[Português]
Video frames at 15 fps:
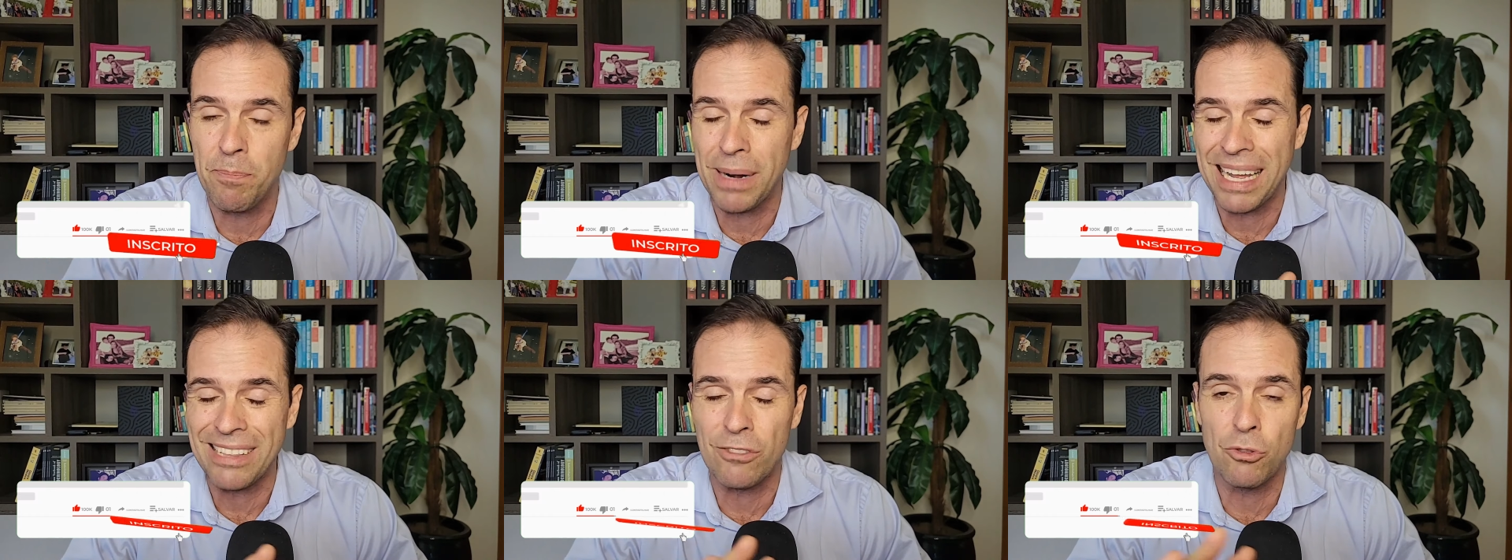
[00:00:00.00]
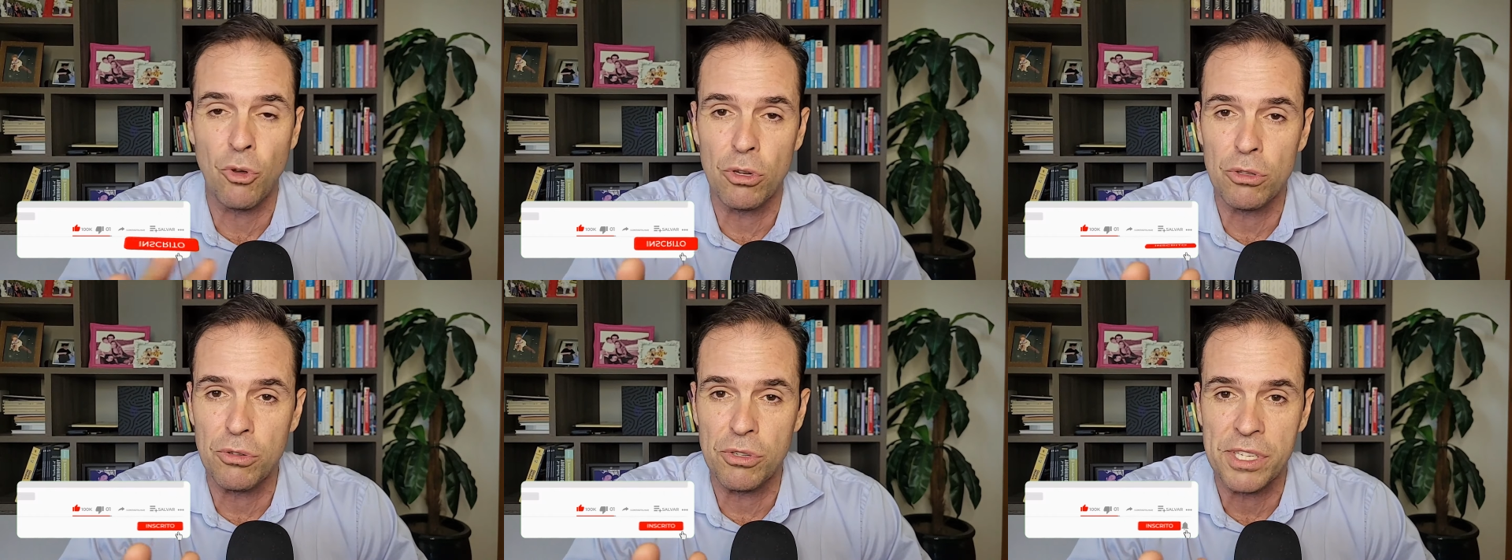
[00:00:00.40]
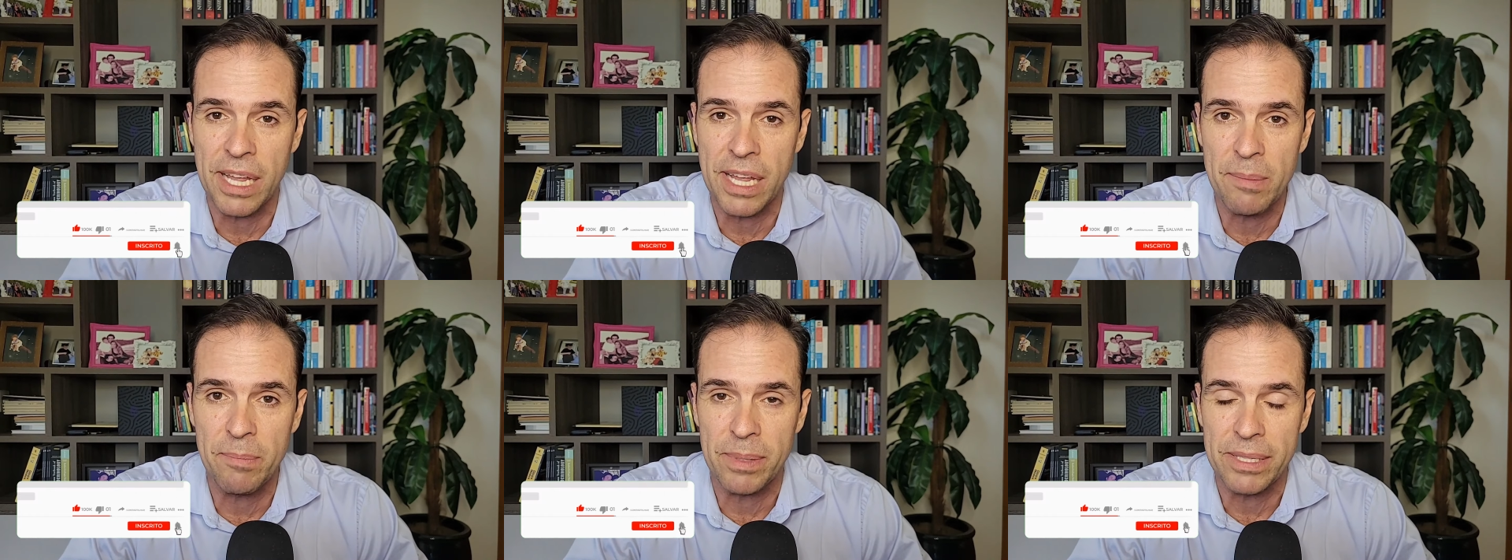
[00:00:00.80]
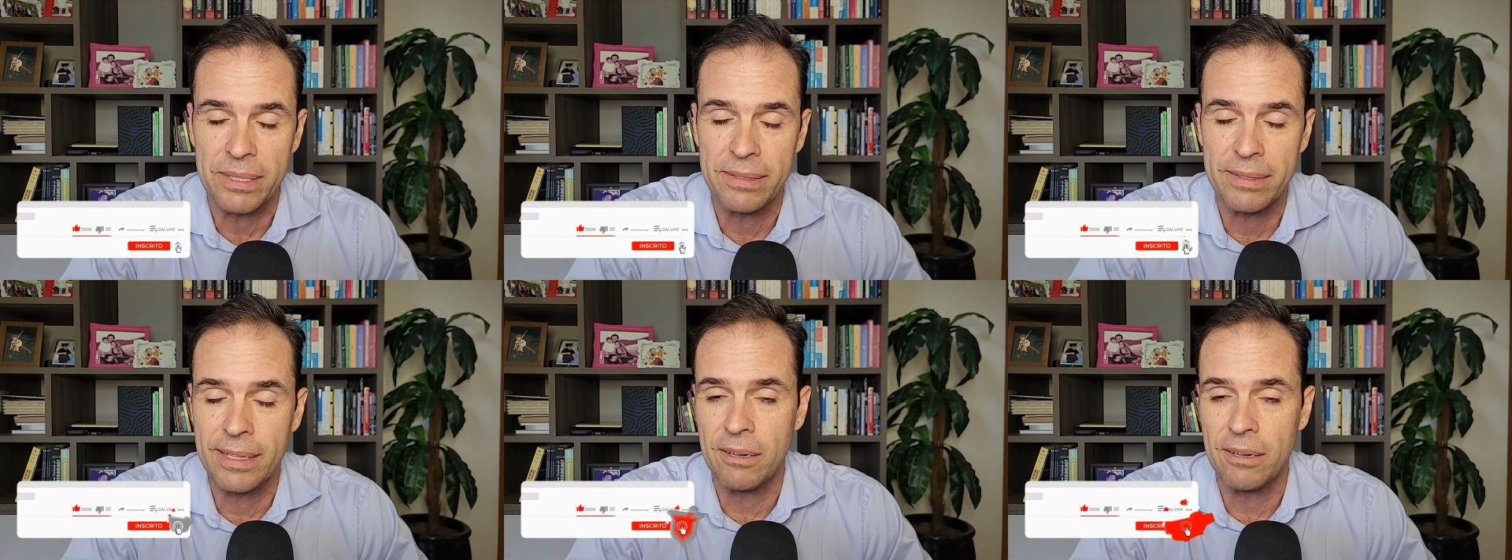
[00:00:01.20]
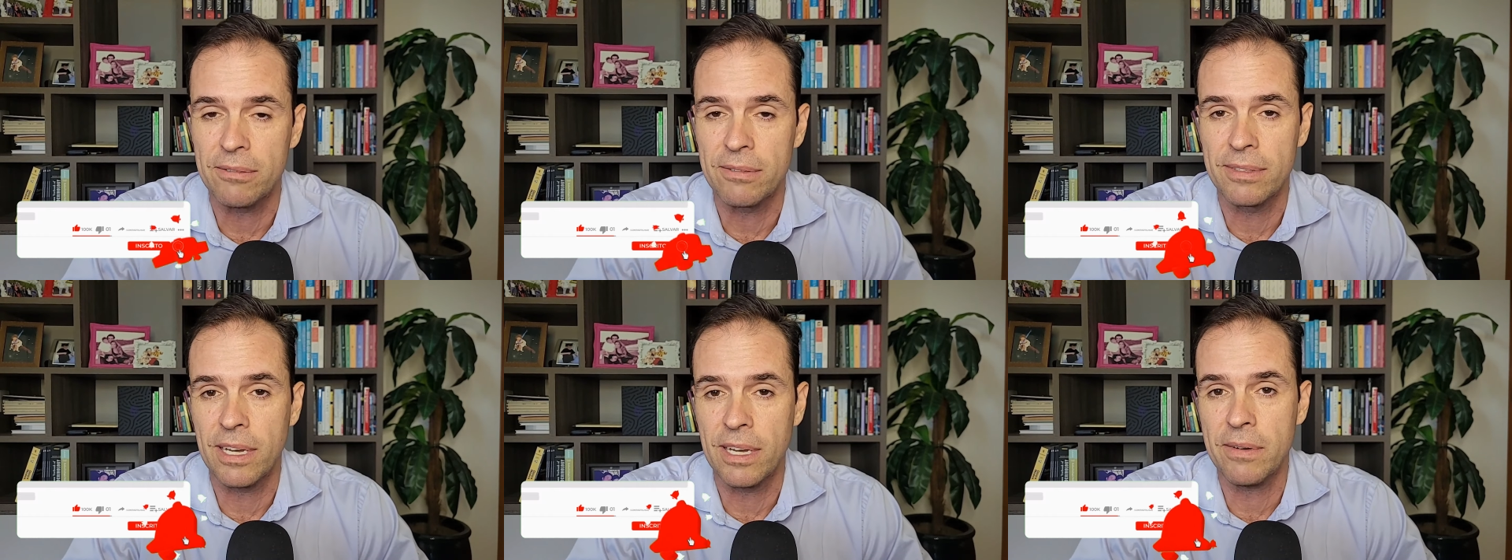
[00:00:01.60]
para todo sempre? Não,
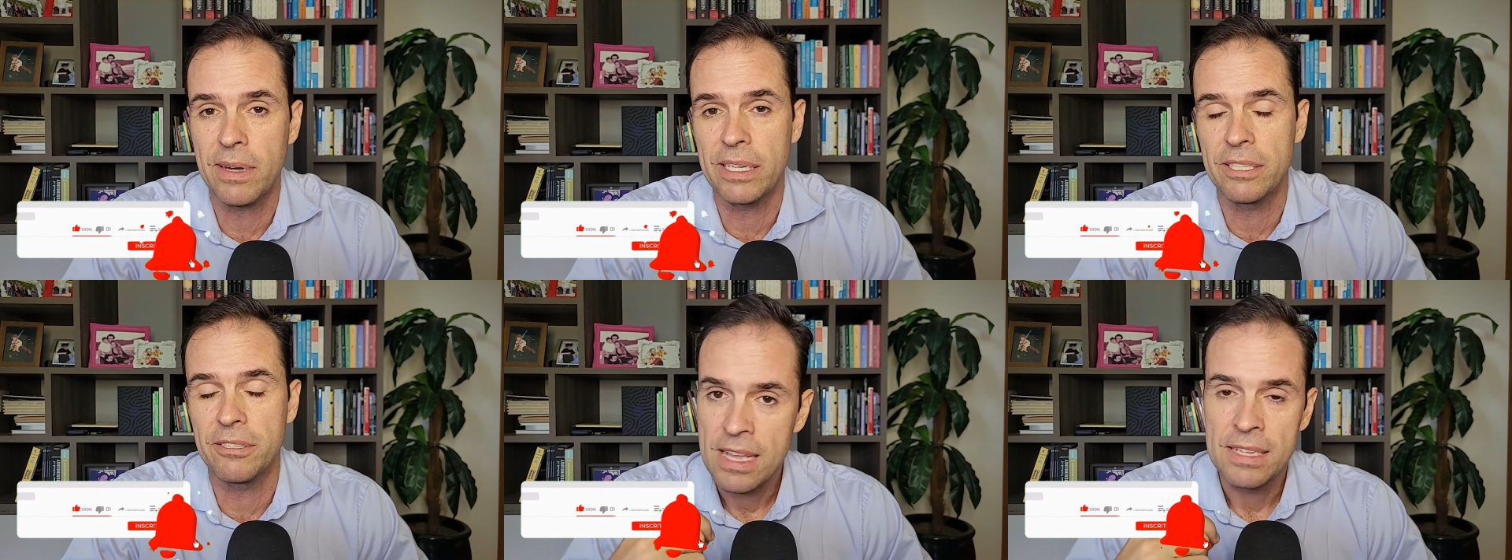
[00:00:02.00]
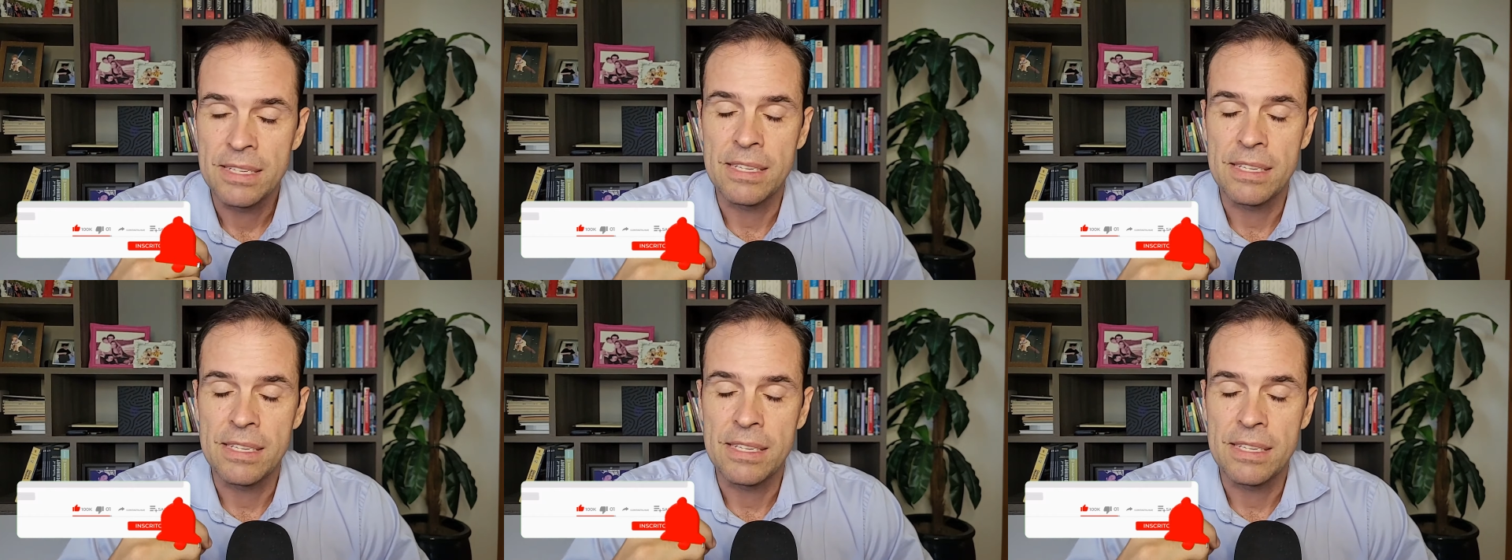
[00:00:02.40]
não é isso.